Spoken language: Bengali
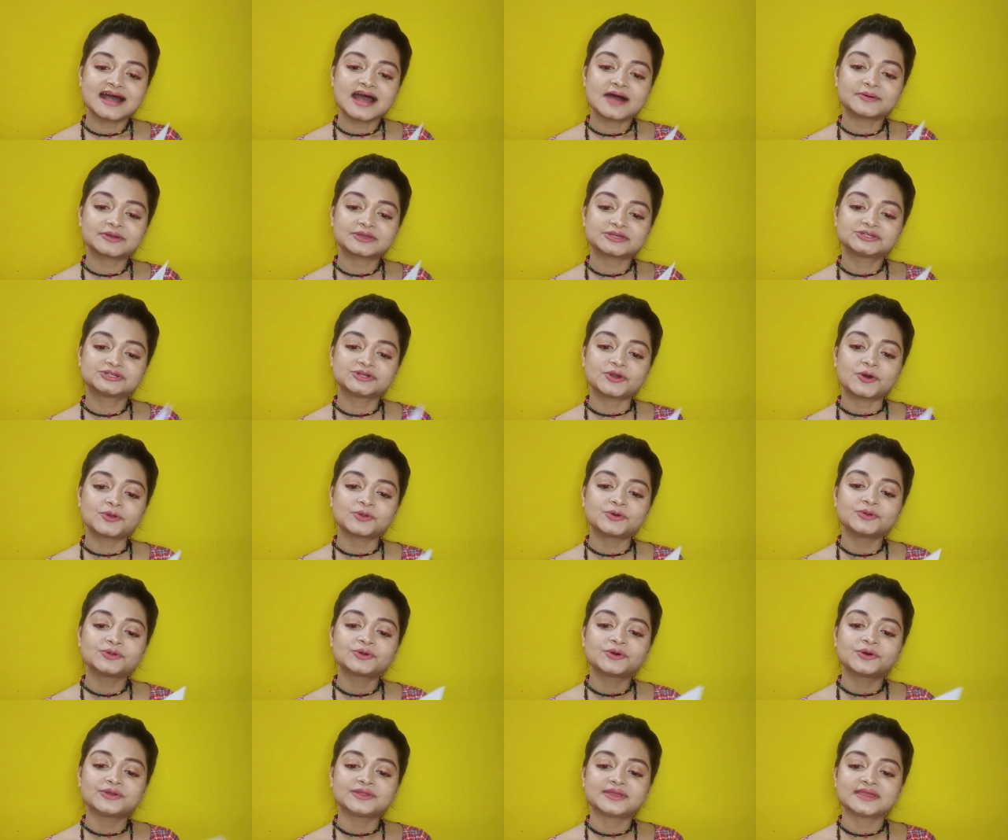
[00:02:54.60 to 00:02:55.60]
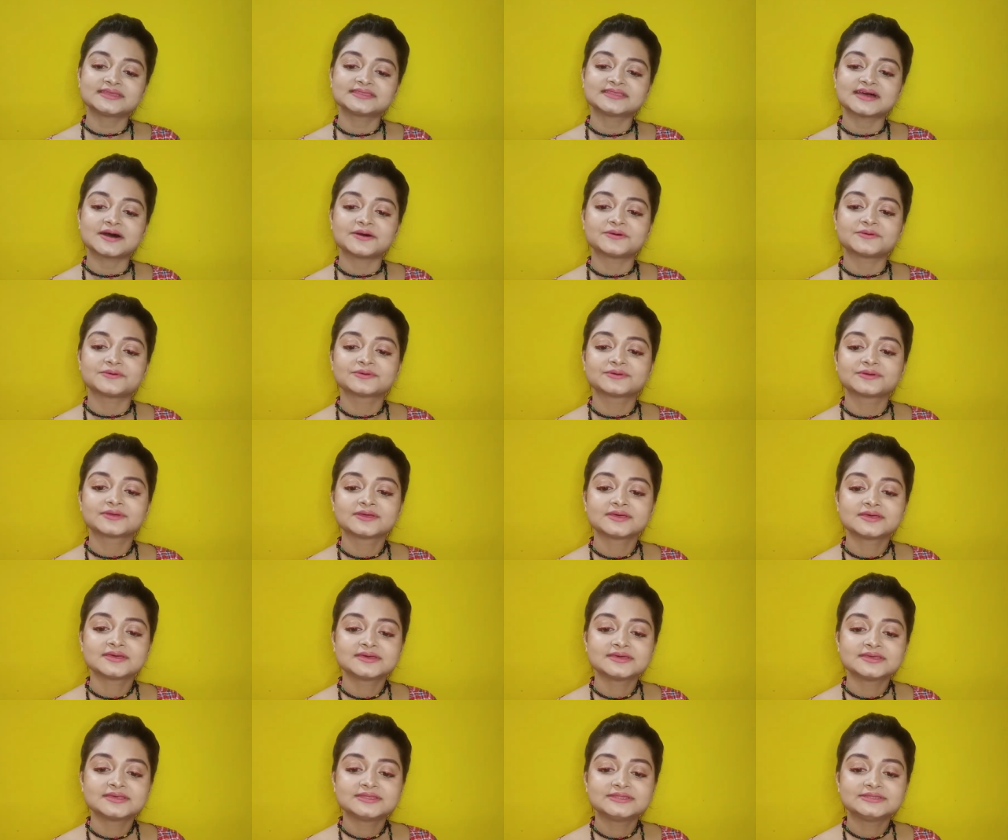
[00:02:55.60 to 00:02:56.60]
আমি স্মরণ করিয়ে দাও
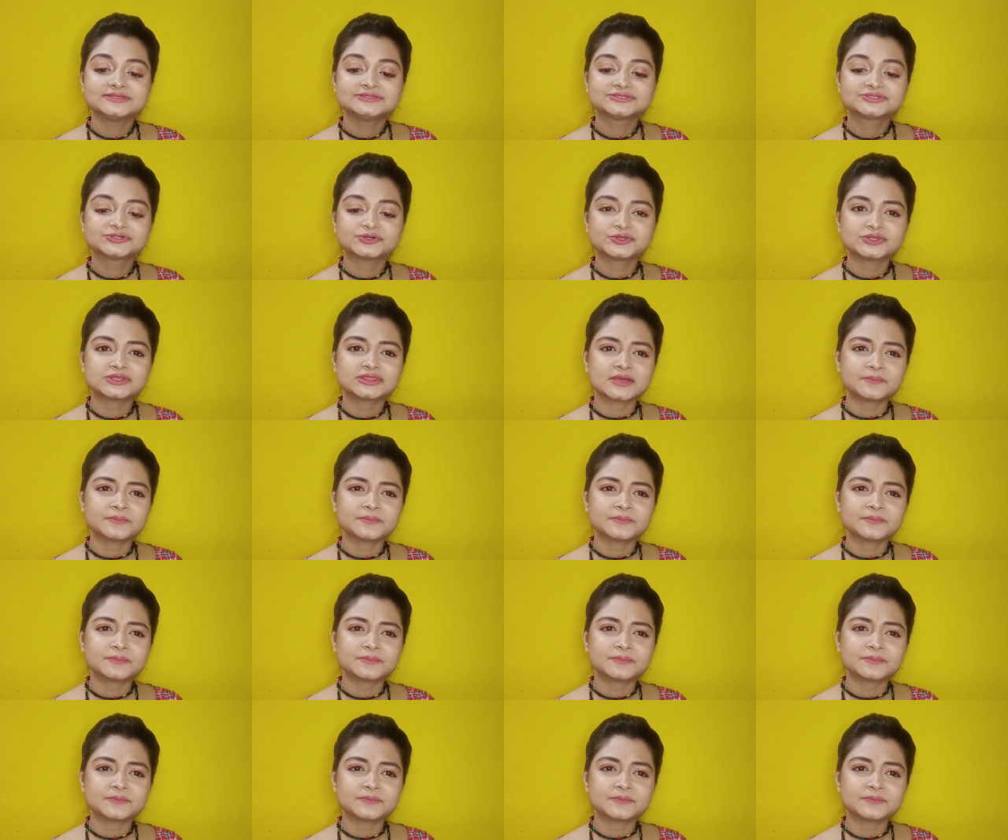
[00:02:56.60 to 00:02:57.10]
যদি